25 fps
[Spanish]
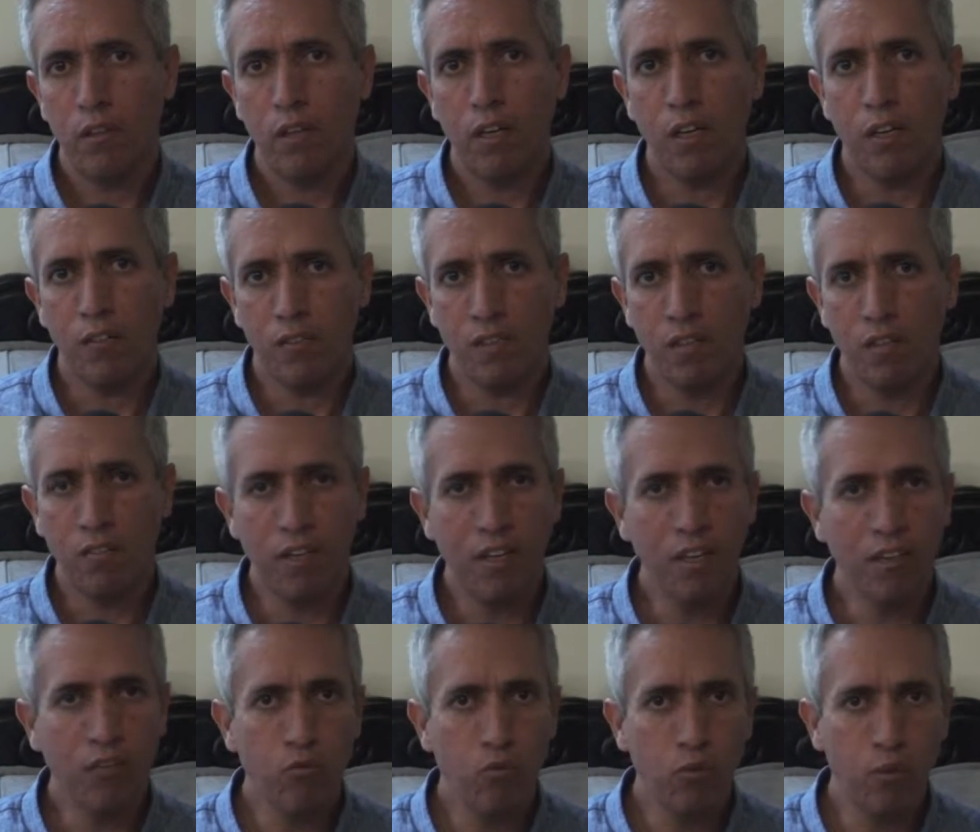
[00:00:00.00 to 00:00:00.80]
que se
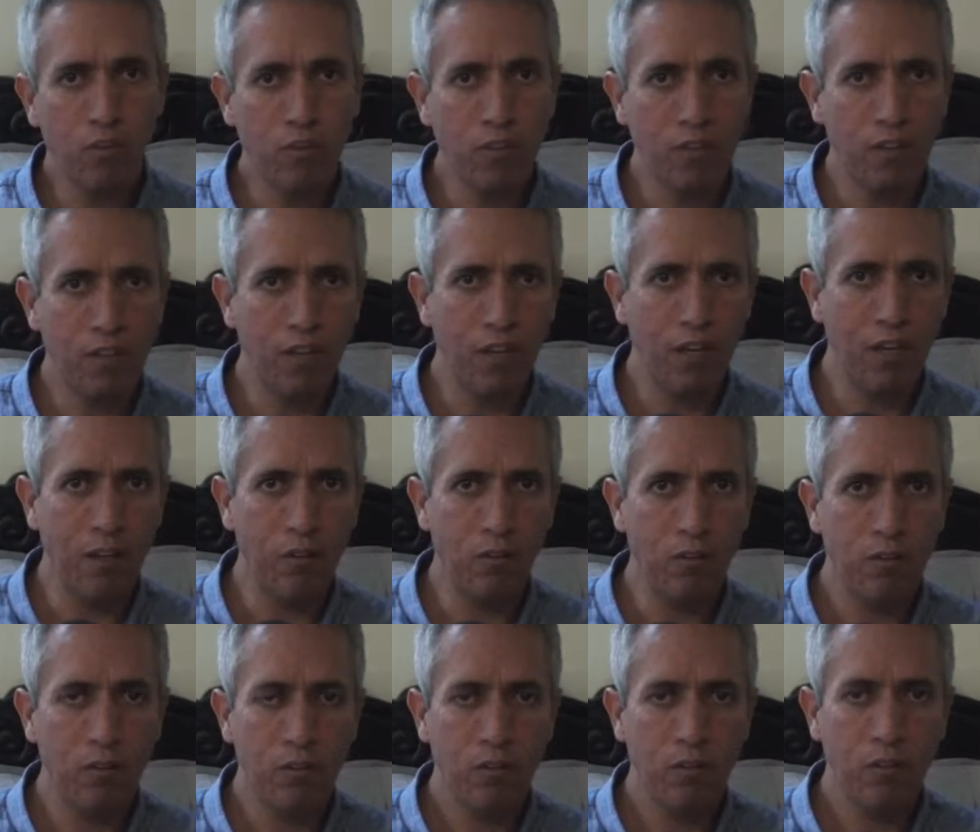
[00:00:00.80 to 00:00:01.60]
habían
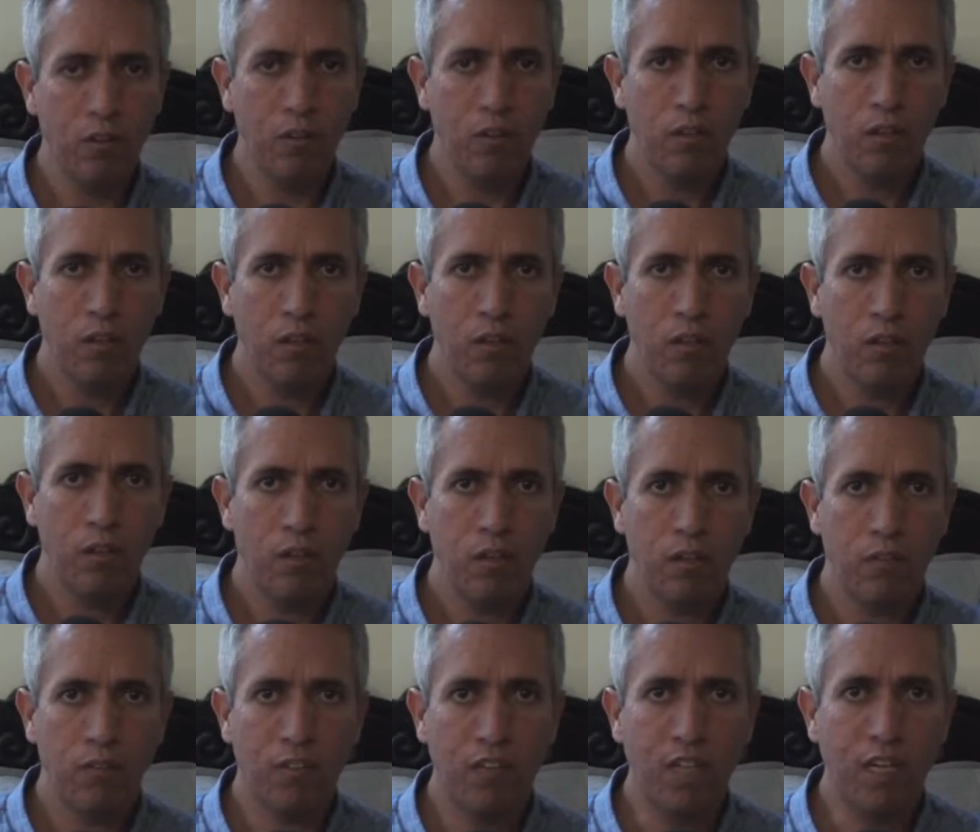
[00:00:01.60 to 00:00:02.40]
suicidado
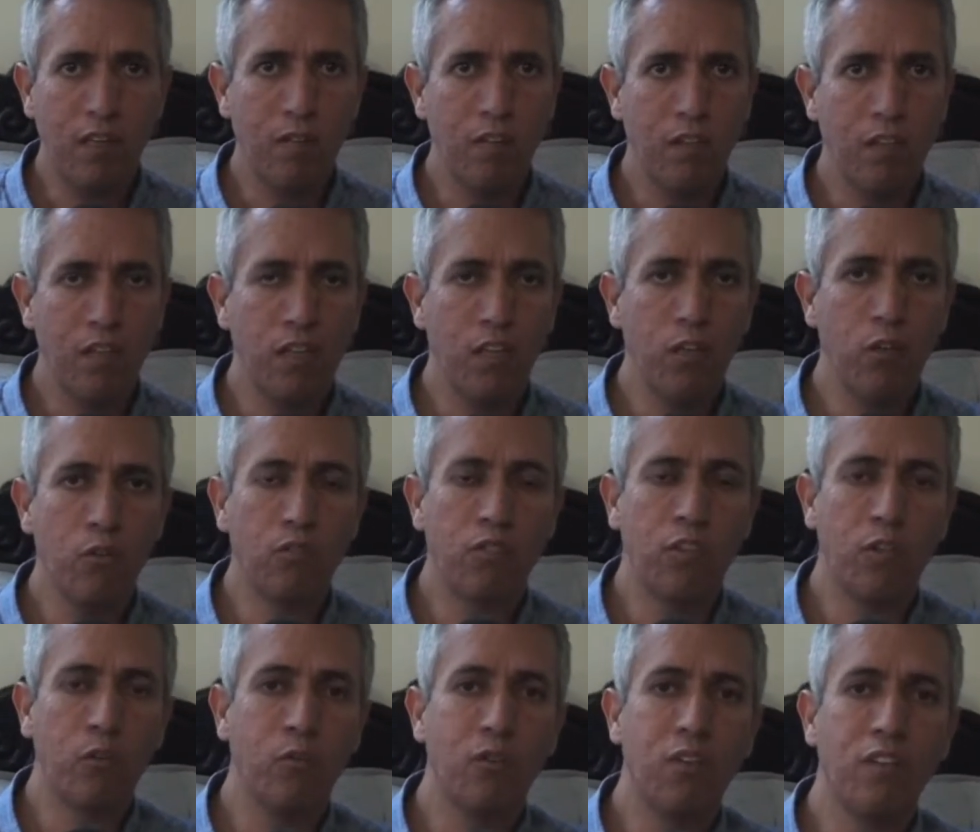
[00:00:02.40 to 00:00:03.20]
estaban
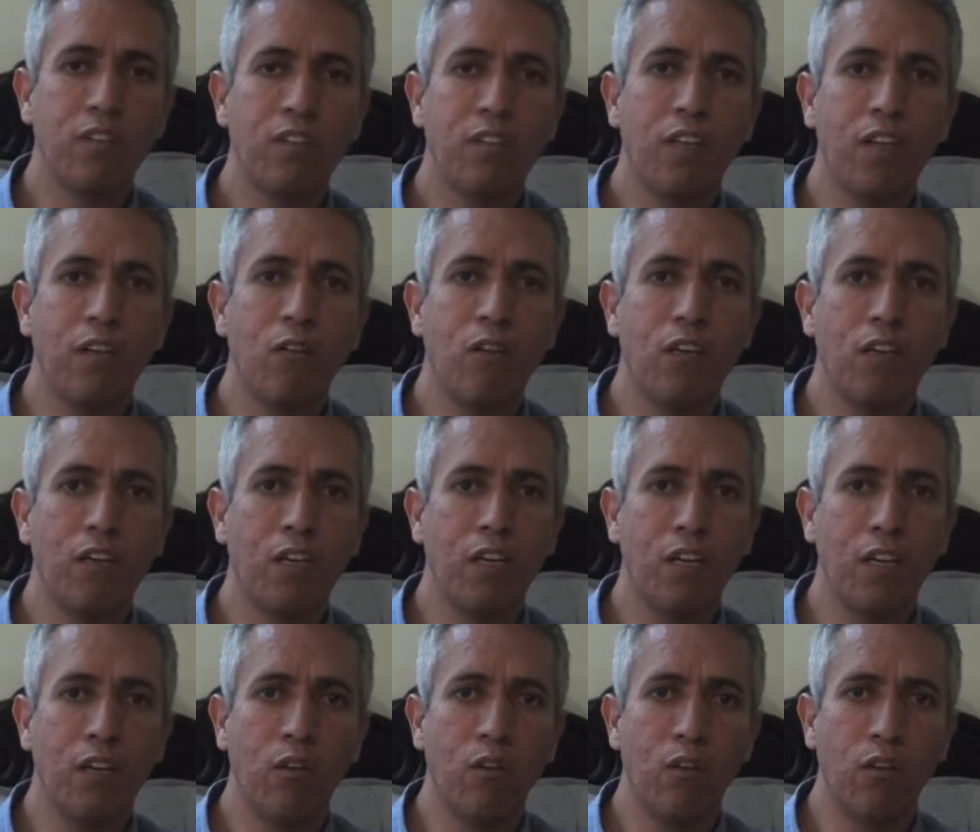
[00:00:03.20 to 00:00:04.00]
ellos en un estado
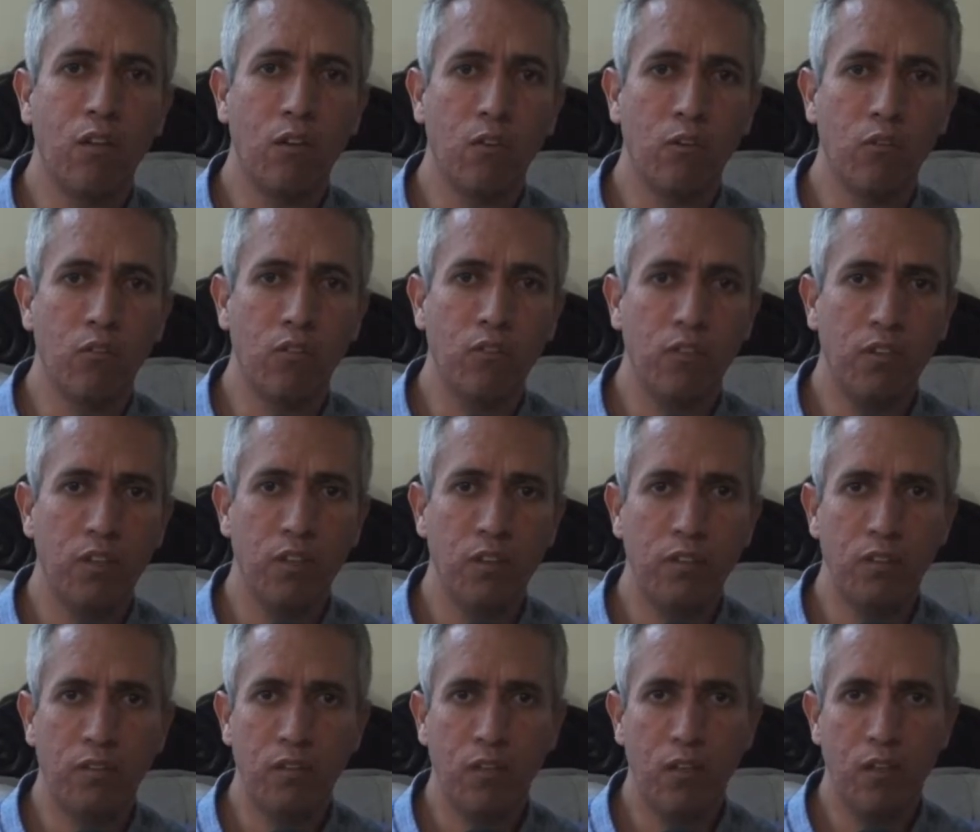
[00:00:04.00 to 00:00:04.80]
alterado de
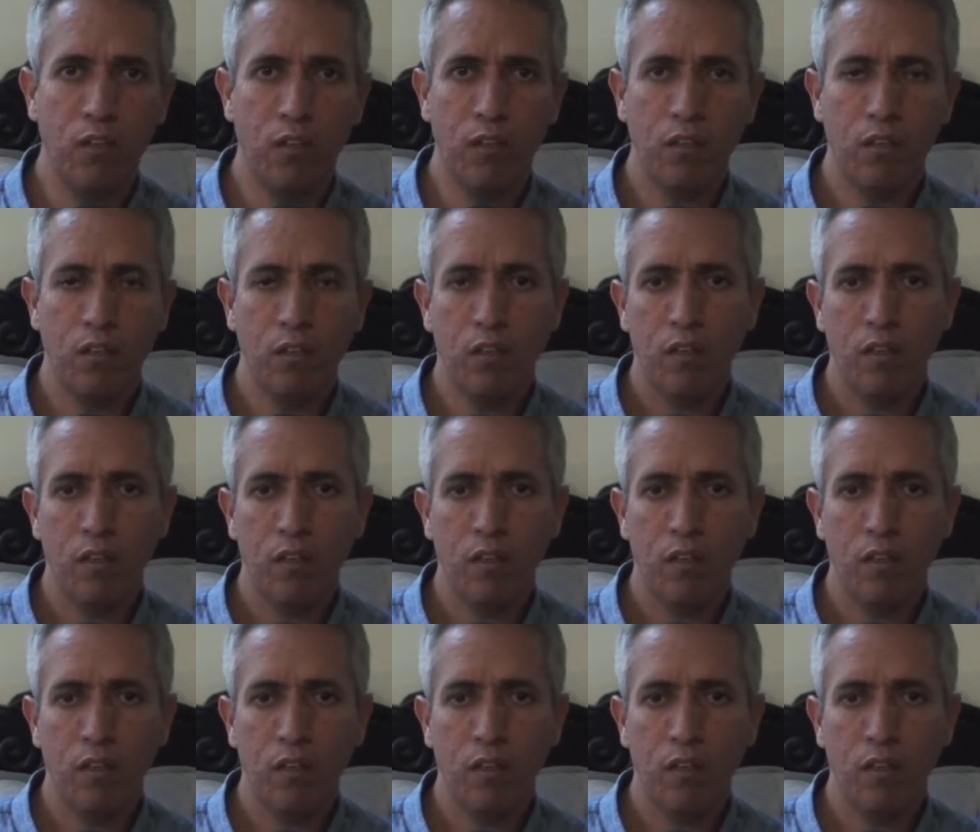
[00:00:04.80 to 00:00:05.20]
conciencia